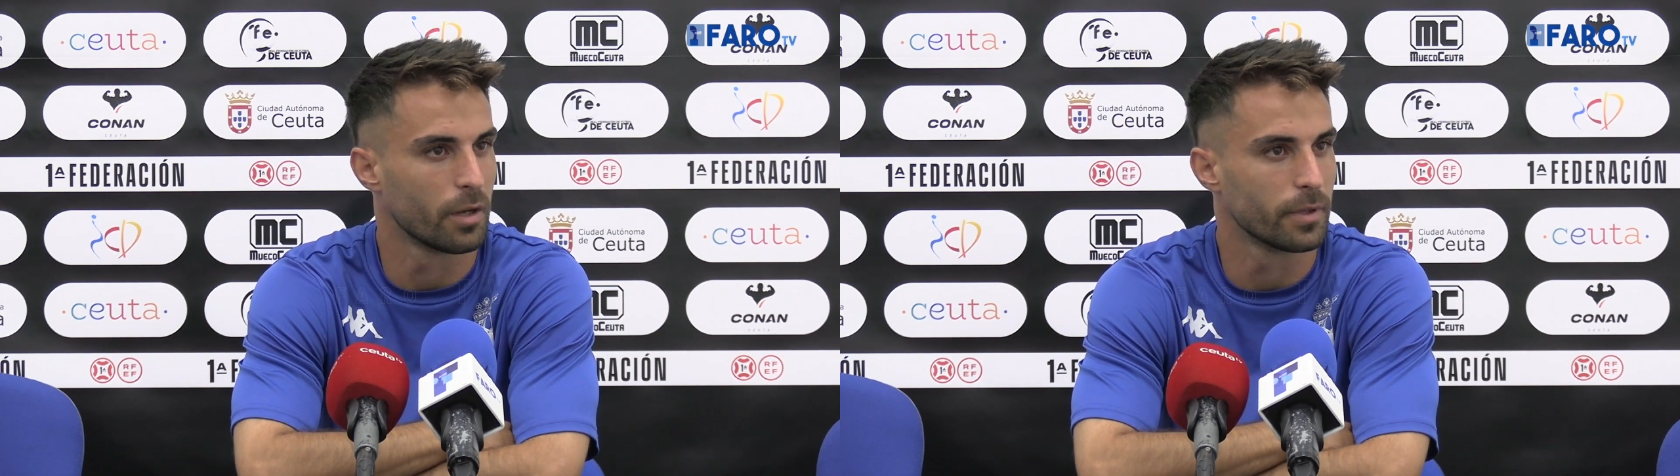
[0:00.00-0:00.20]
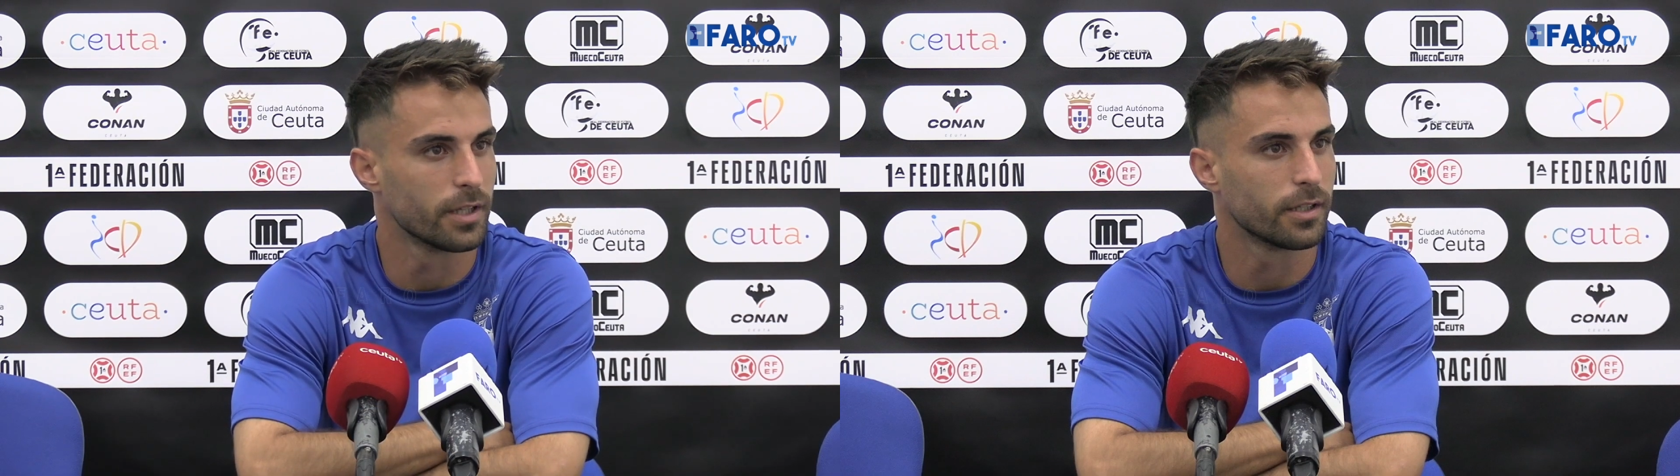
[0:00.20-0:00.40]

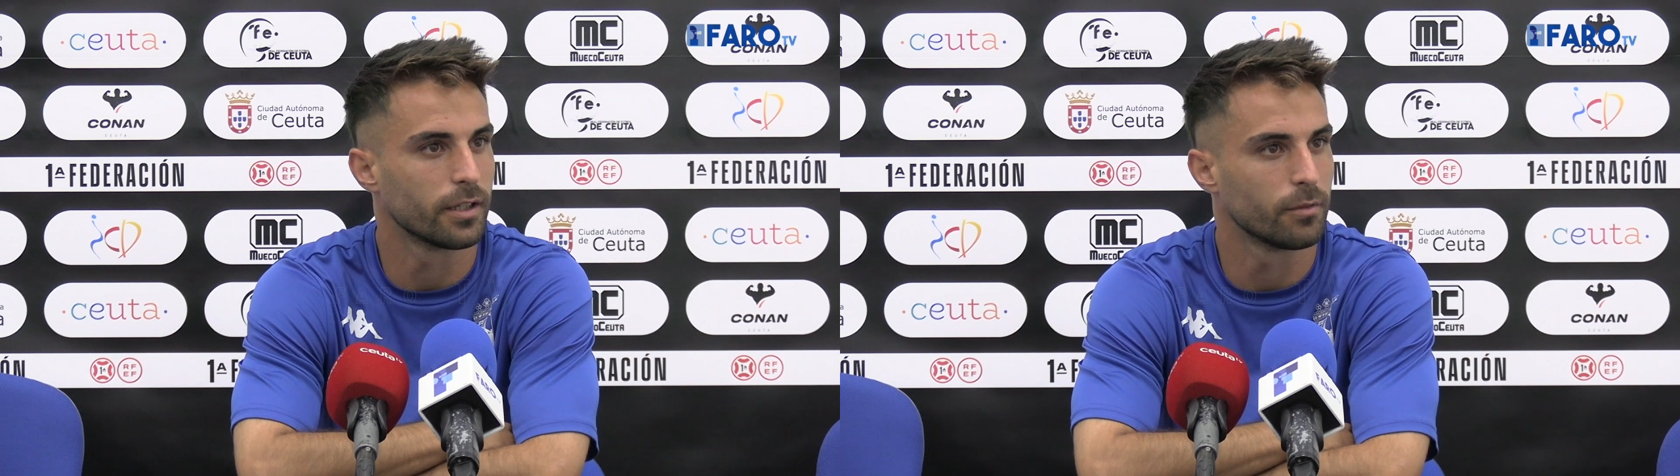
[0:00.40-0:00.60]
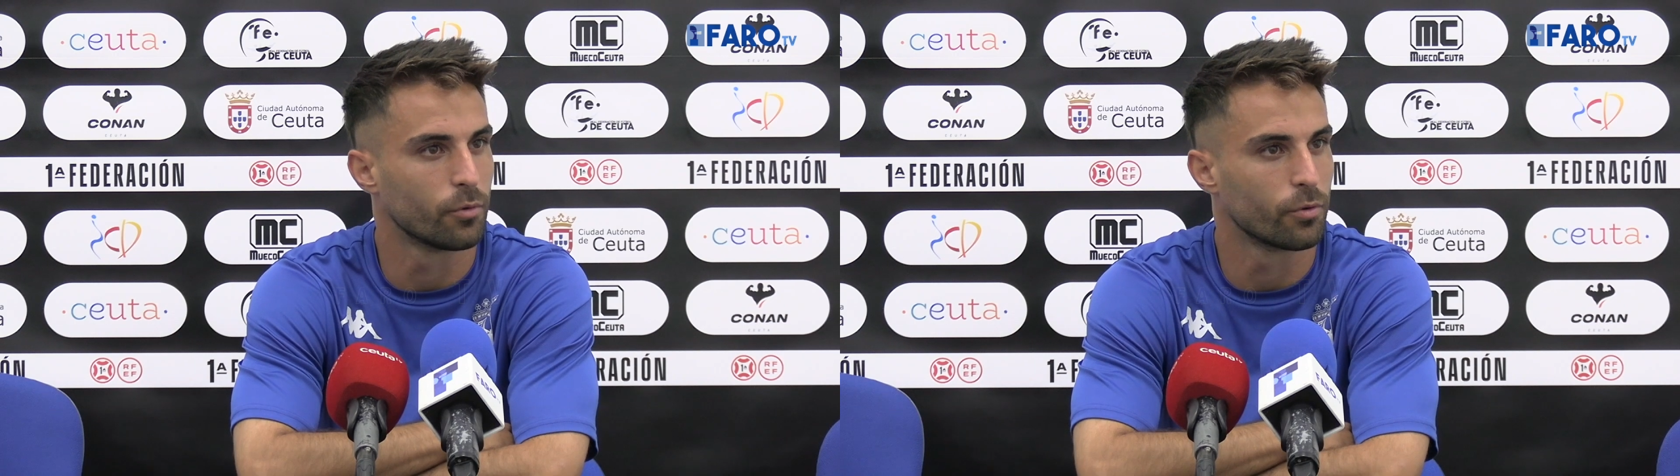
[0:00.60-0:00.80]

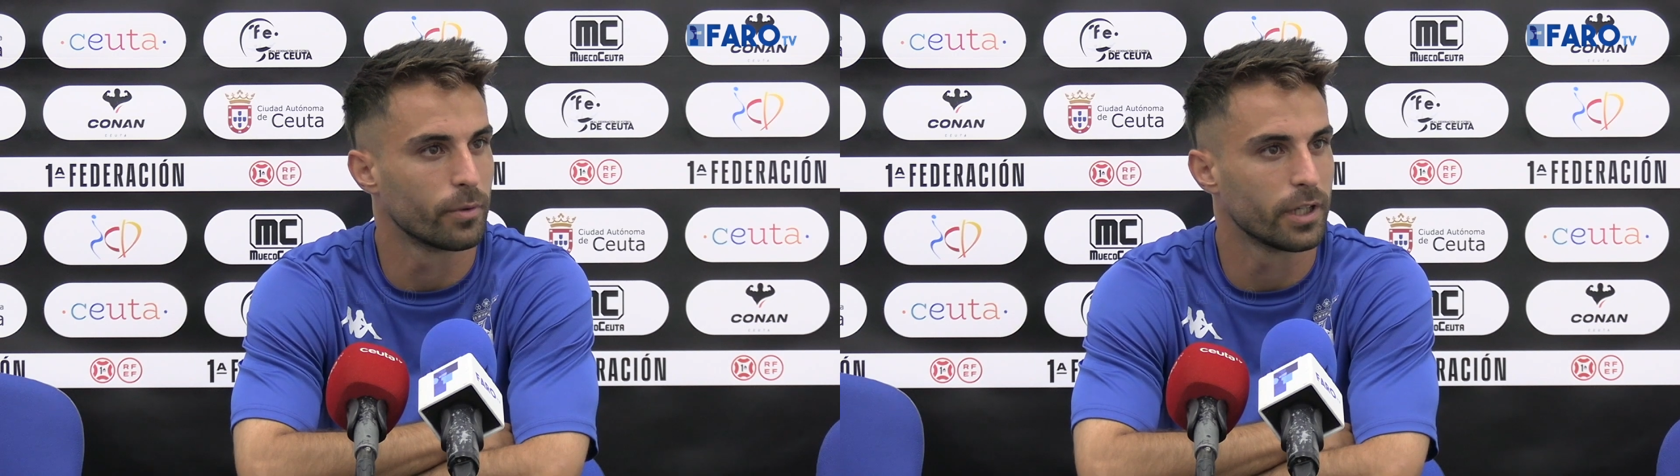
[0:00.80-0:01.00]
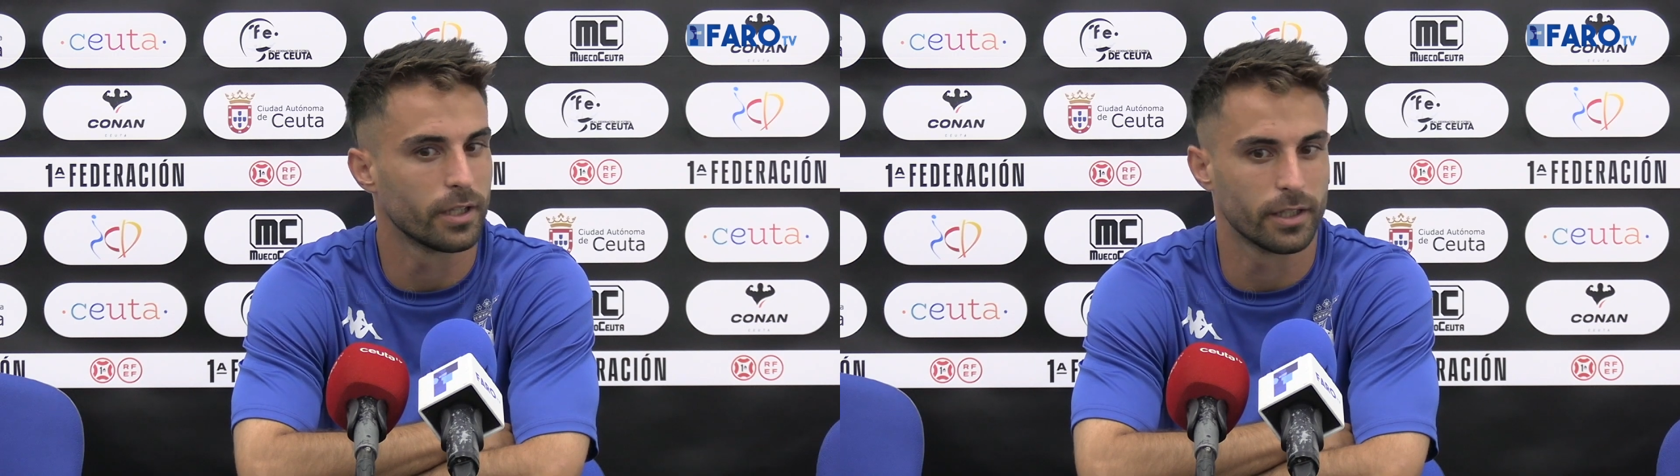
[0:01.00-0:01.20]
ambiente en
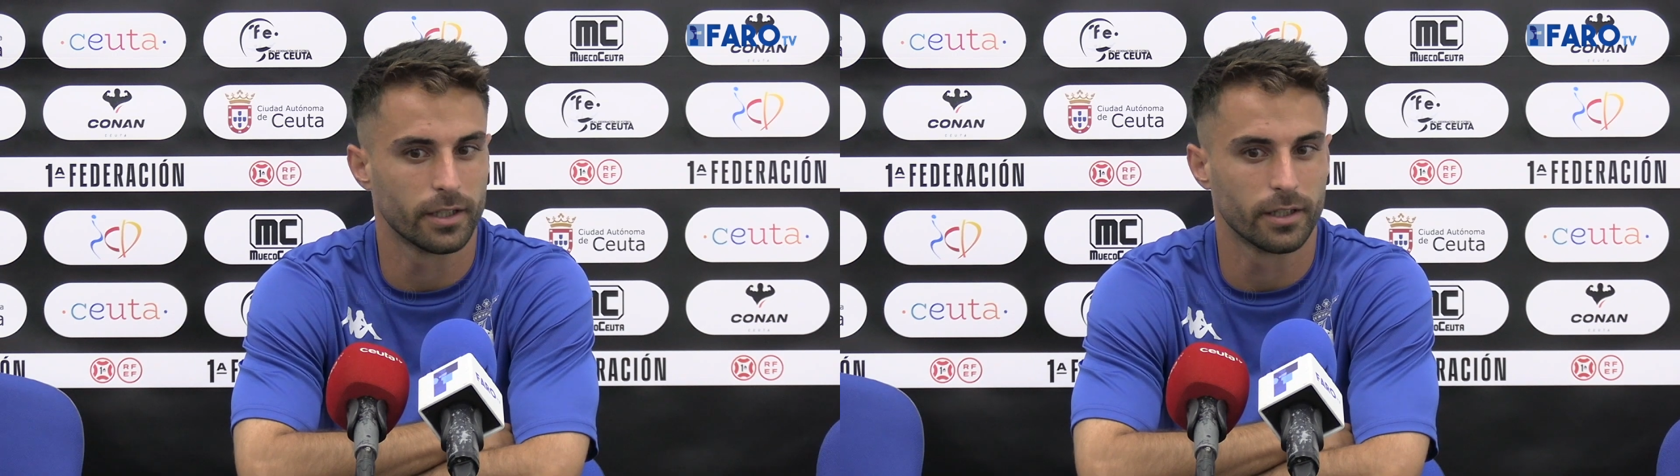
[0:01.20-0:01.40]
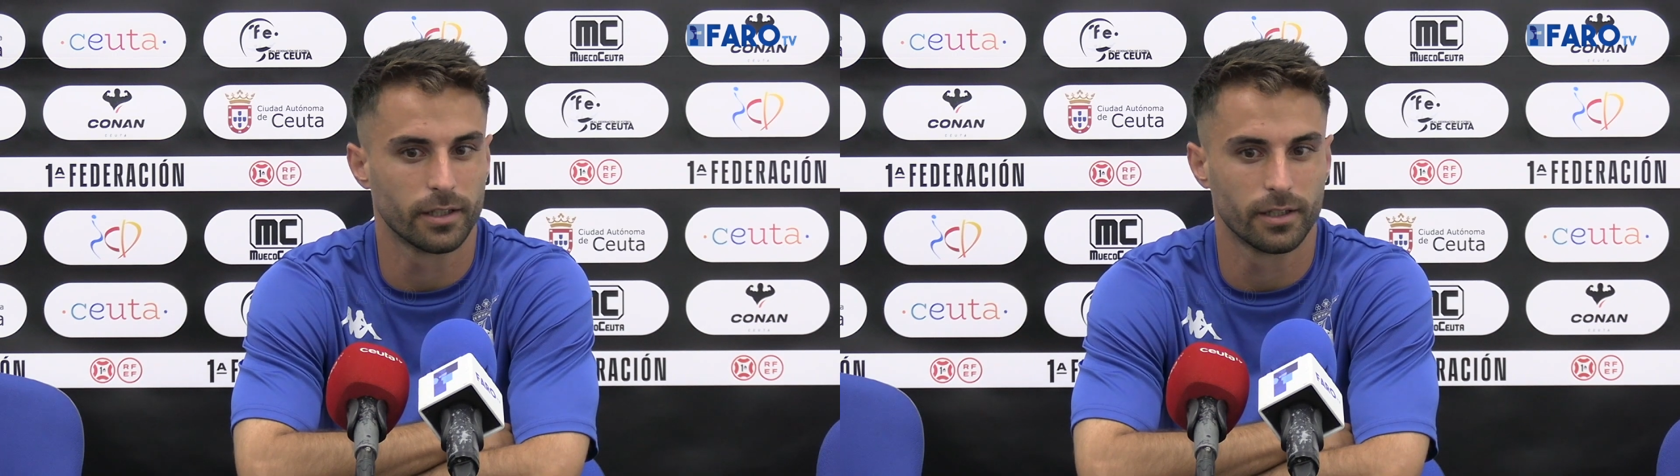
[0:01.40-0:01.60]
Murube
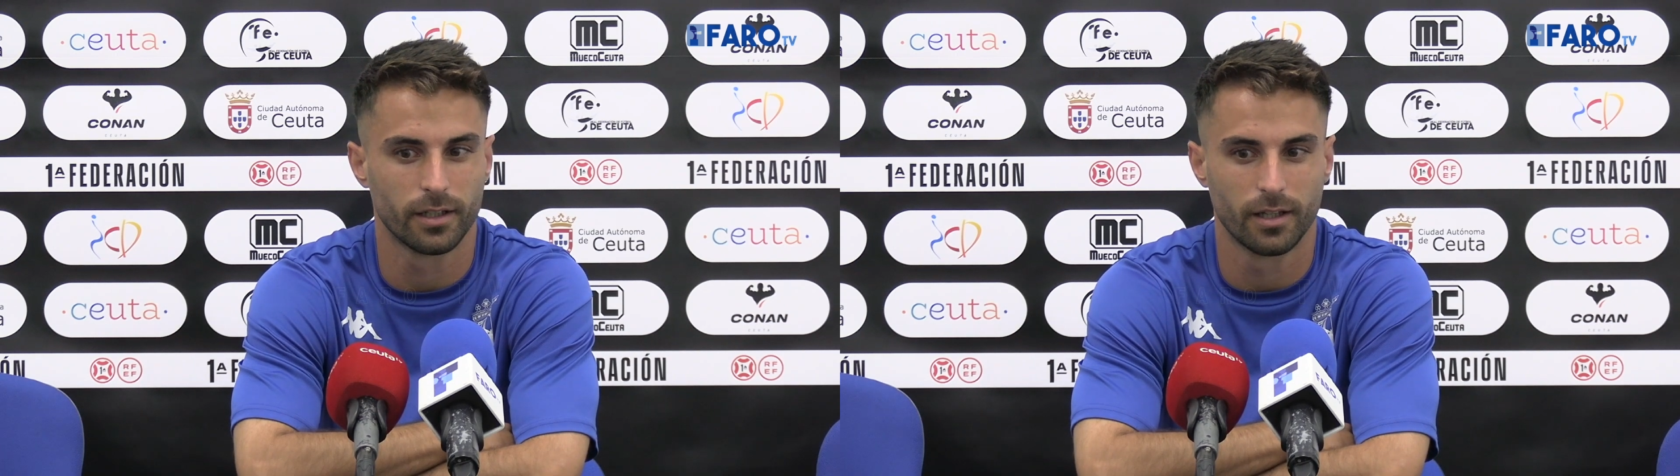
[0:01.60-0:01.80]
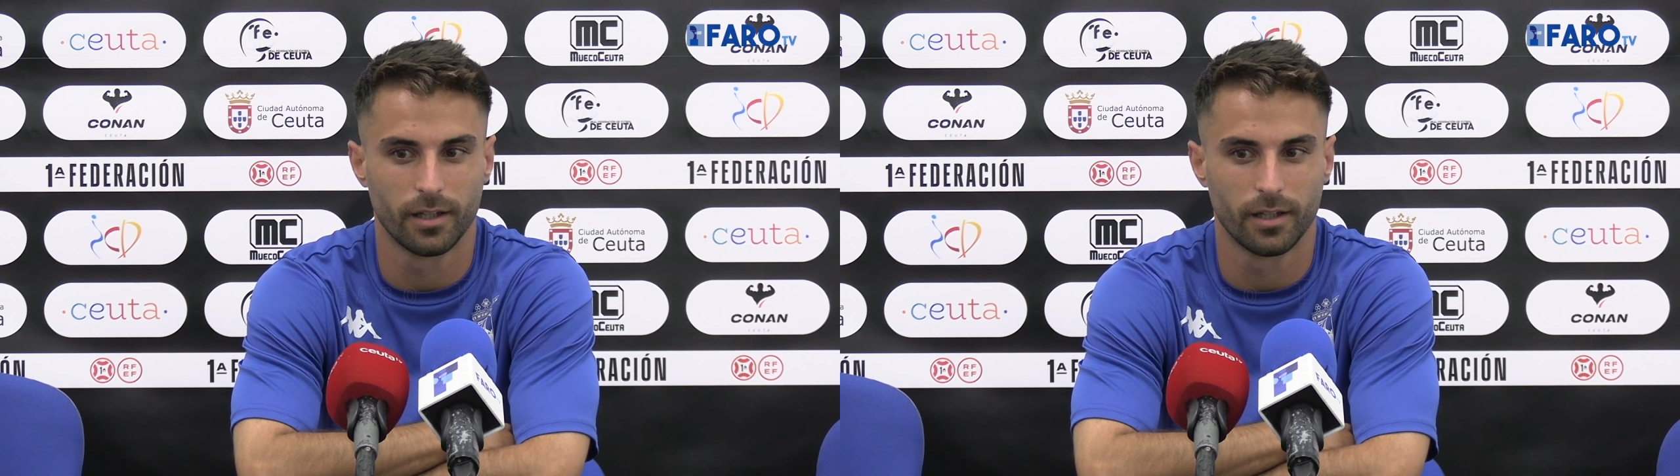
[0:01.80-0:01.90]
y,